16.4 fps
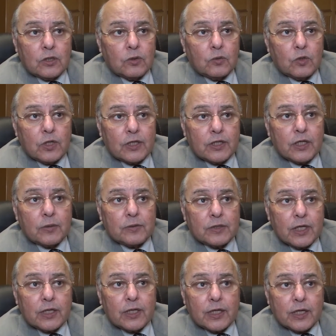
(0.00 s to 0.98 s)
والاداء
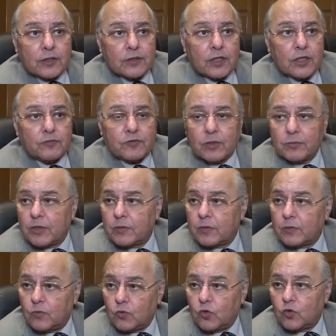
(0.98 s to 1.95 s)
بتاعنا هيختلف
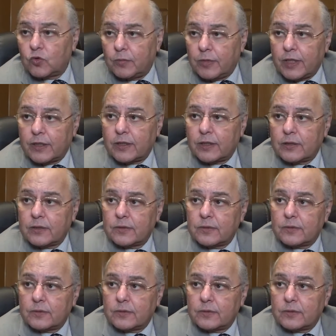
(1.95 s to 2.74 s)
تماما بوجودهم معانا يعني.